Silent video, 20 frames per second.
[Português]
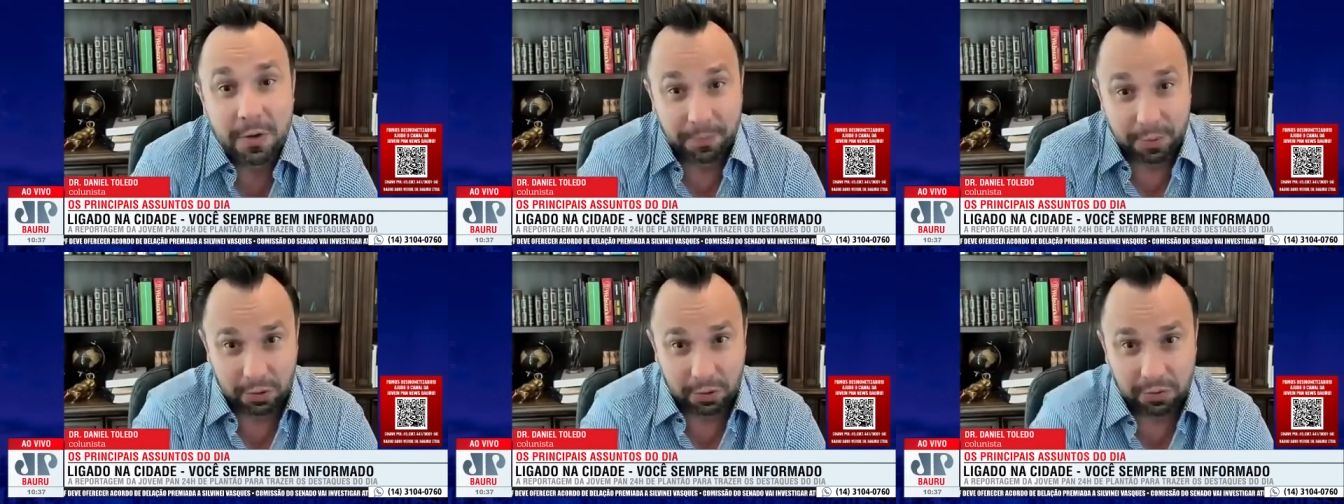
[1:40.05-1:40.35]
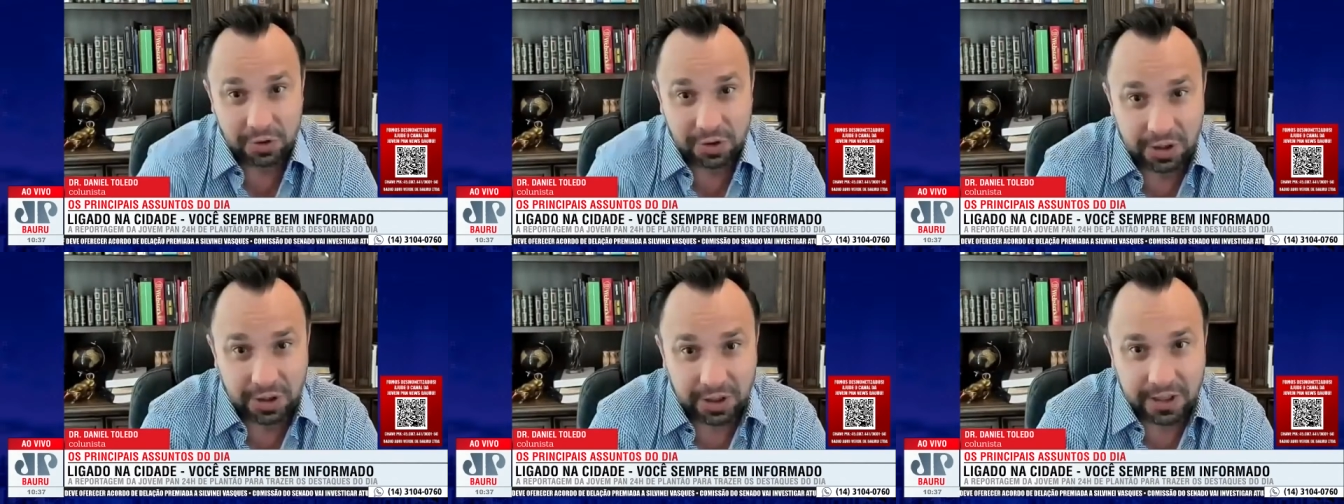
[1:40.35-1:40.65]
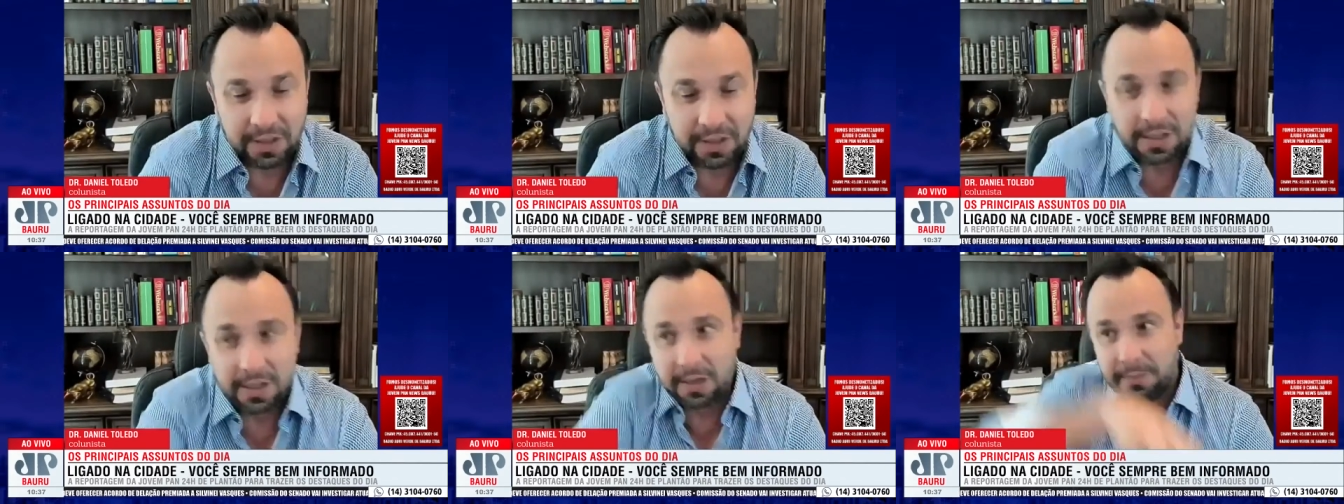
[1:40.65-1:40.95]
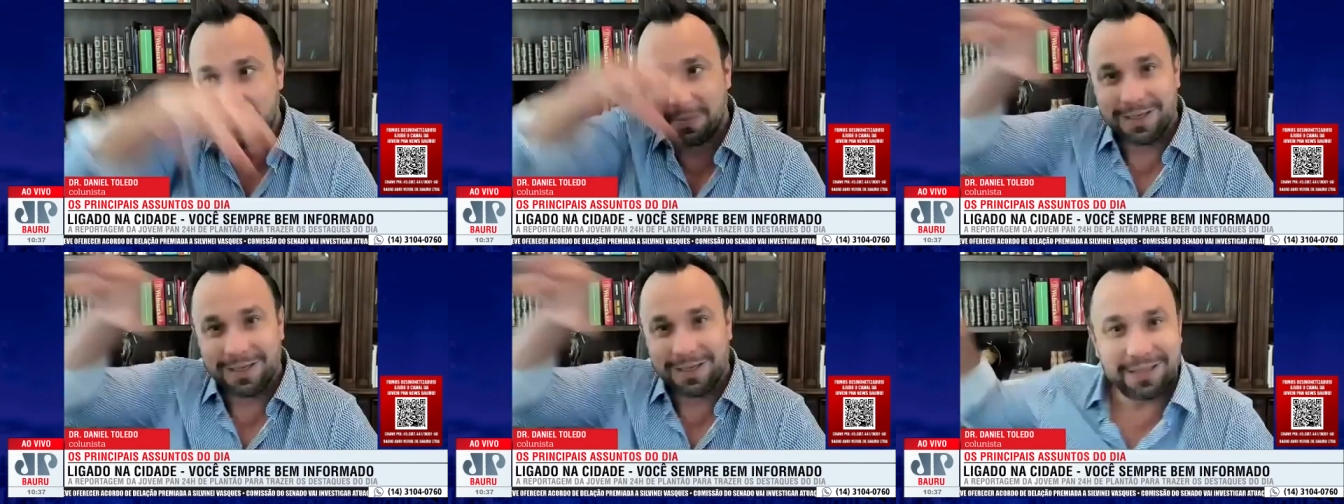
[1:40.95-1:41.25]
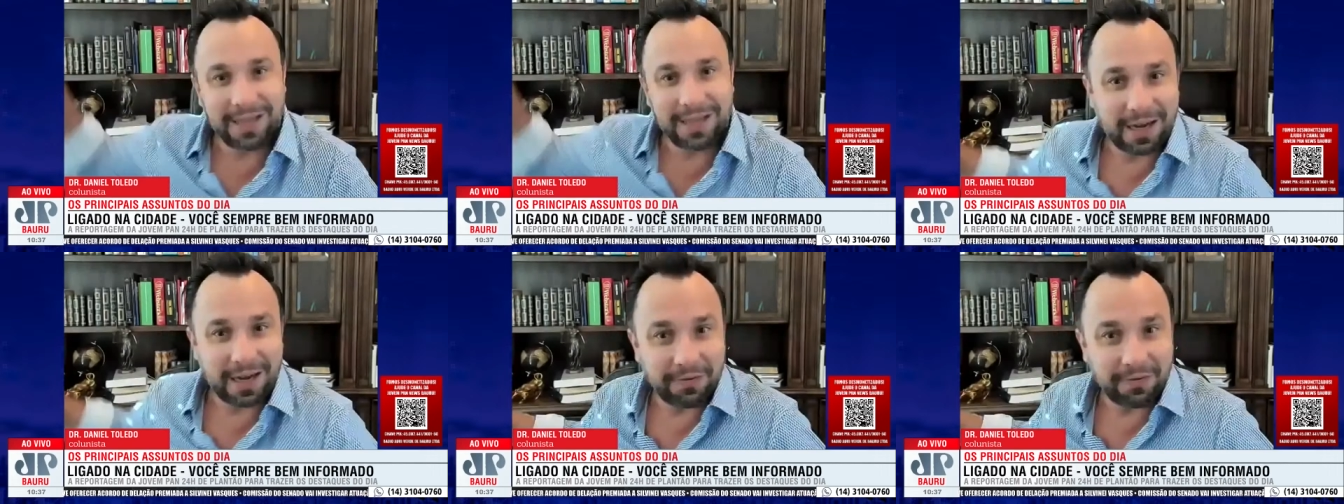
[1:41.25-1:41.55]
produzia,
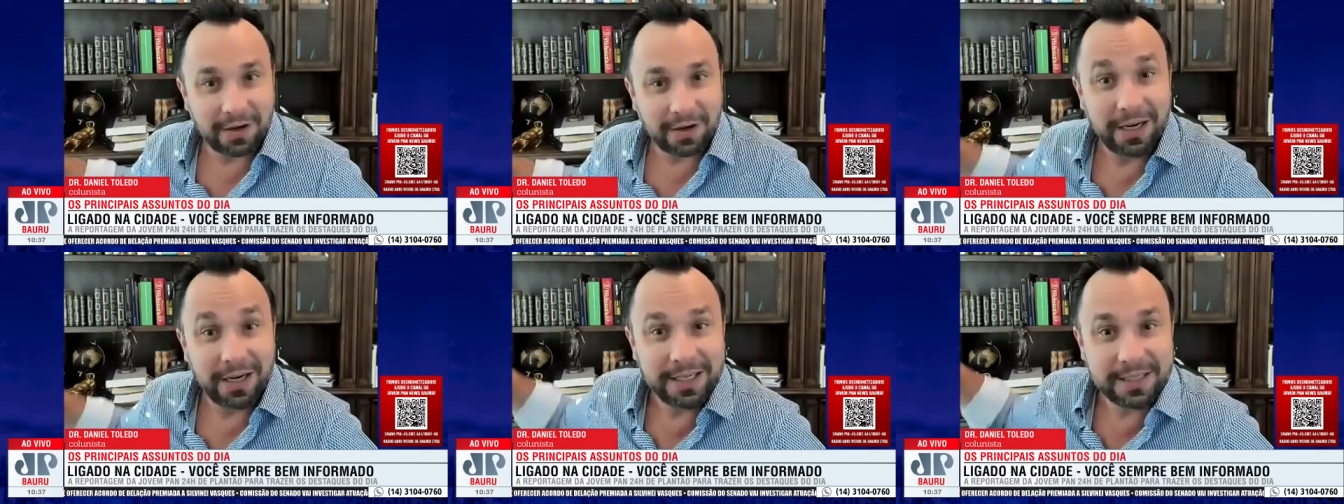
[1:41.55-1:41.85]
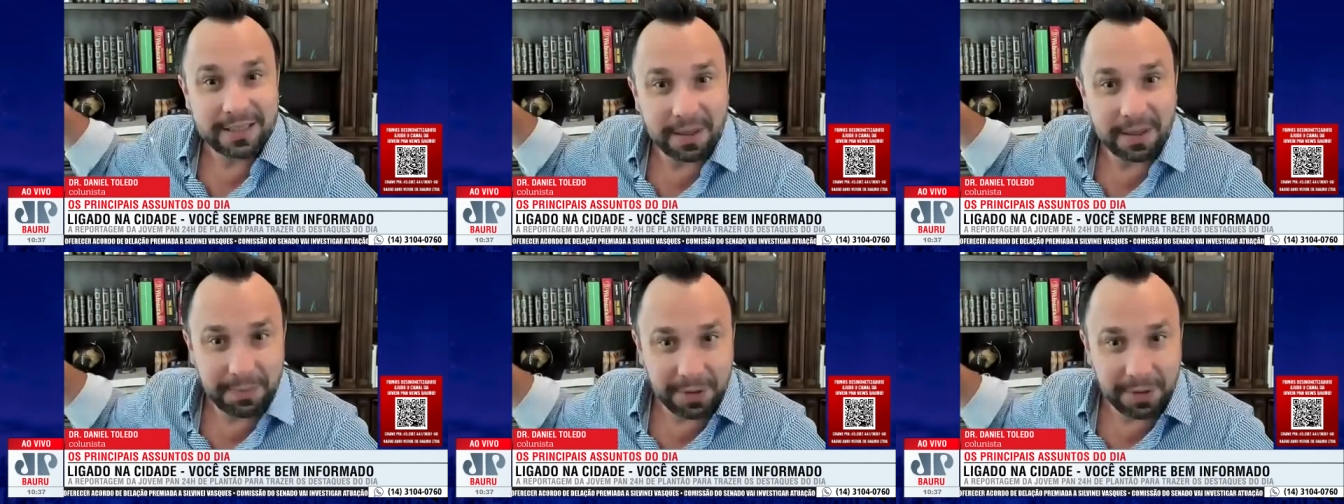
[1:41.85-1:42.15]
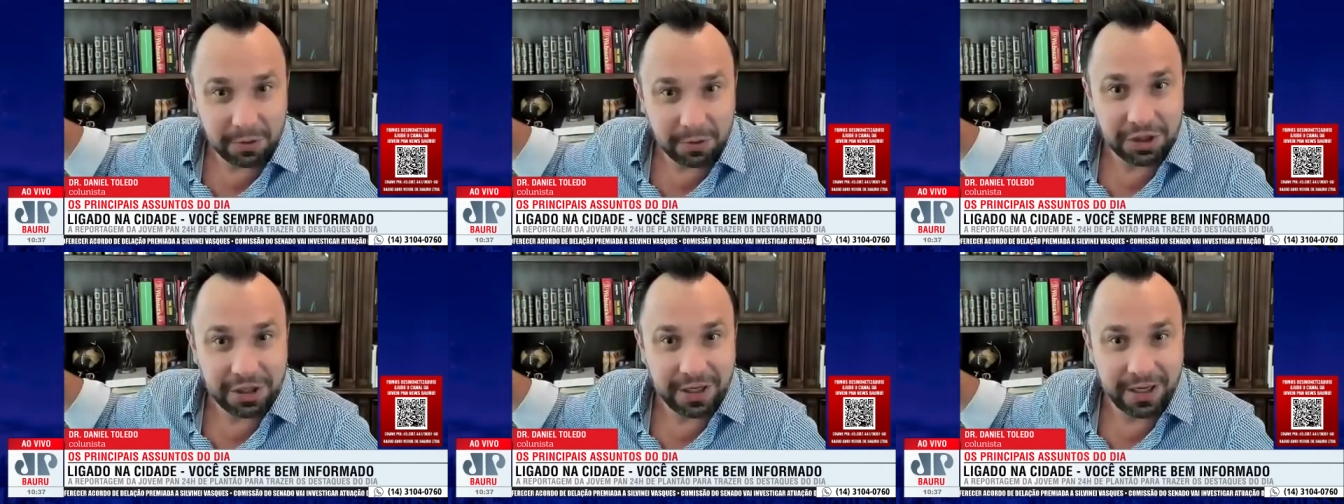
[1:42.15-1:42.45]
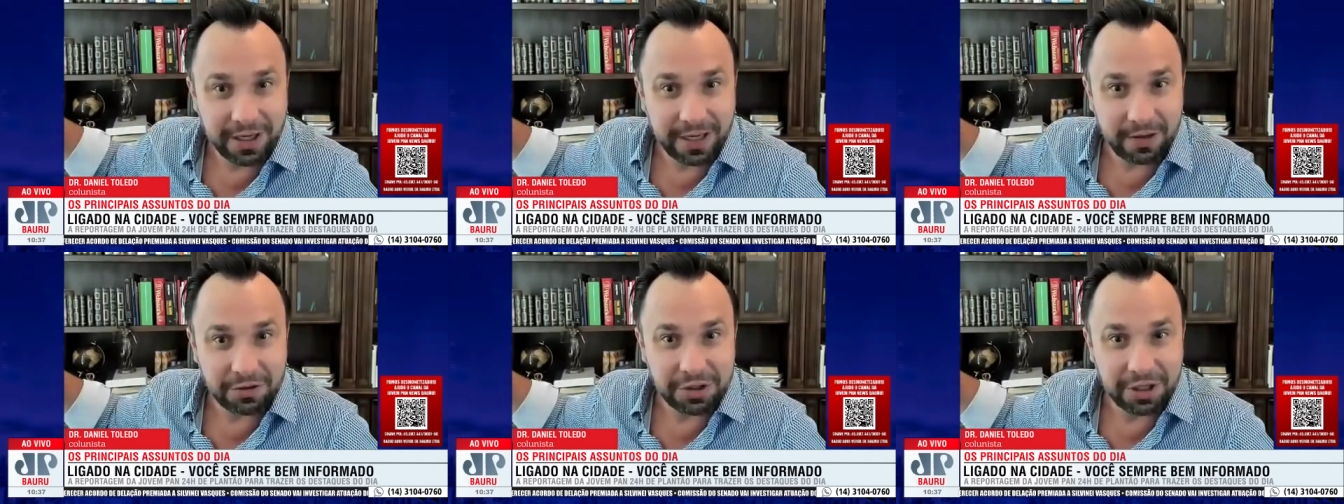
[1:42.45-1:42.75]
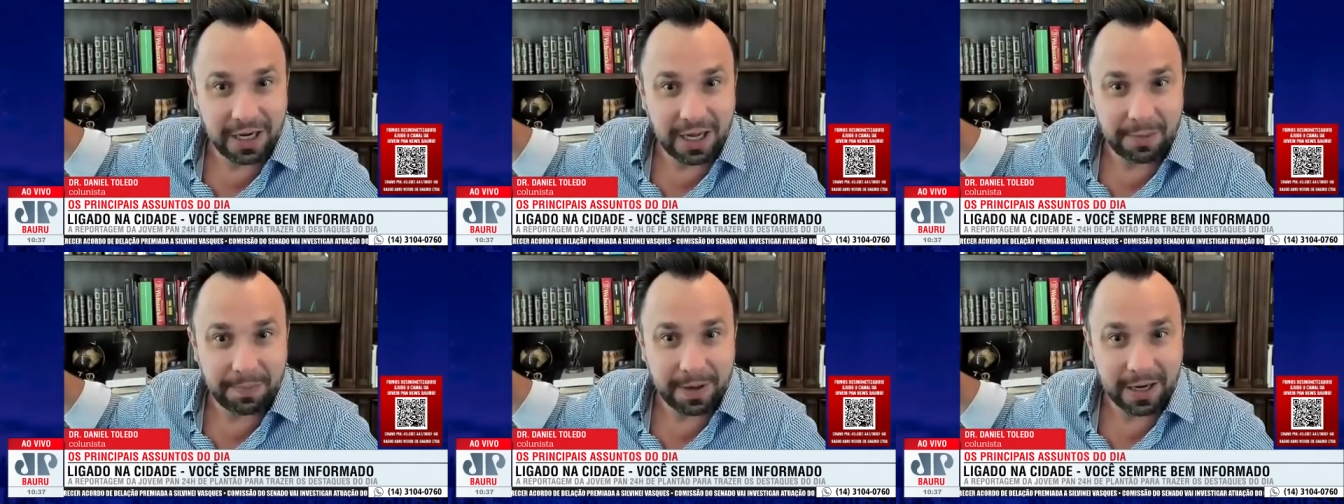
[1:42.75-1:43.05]
mandava, recebia o dinheiro
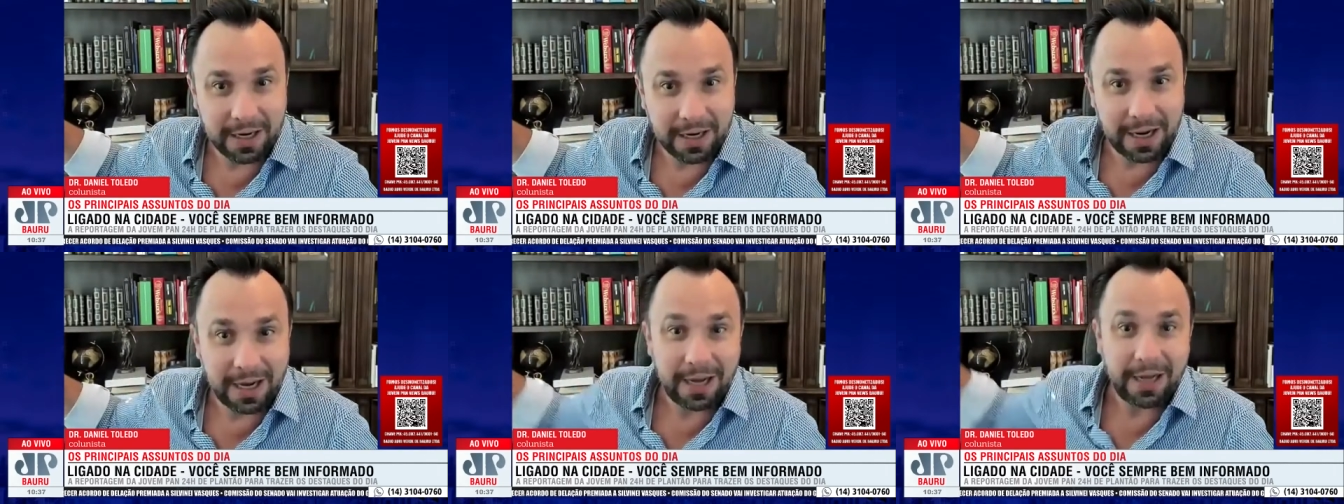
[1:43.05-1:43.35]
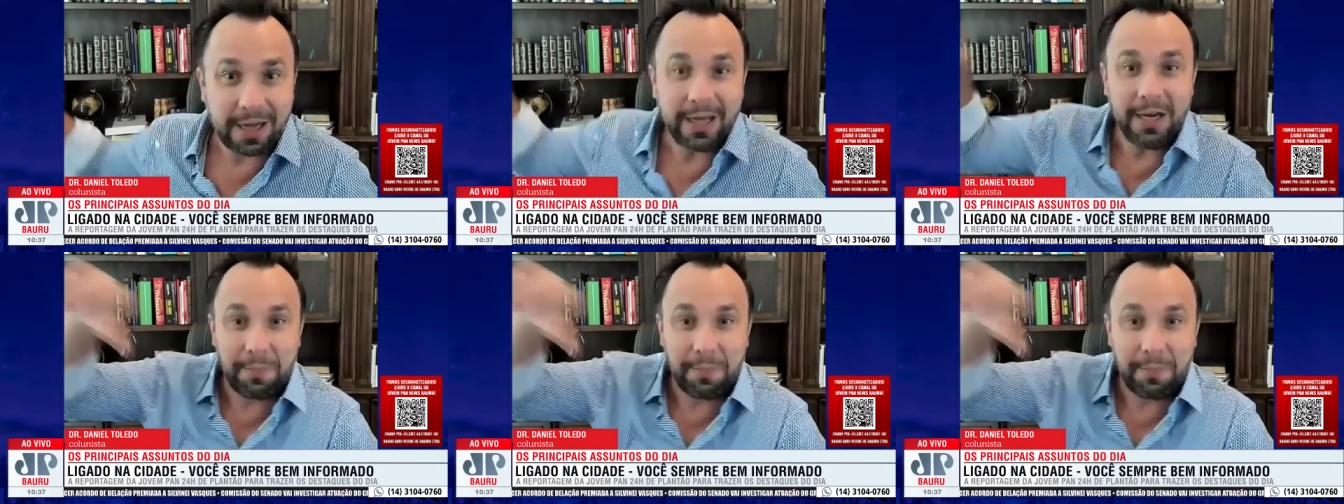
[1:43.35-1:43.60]
de lá para cá,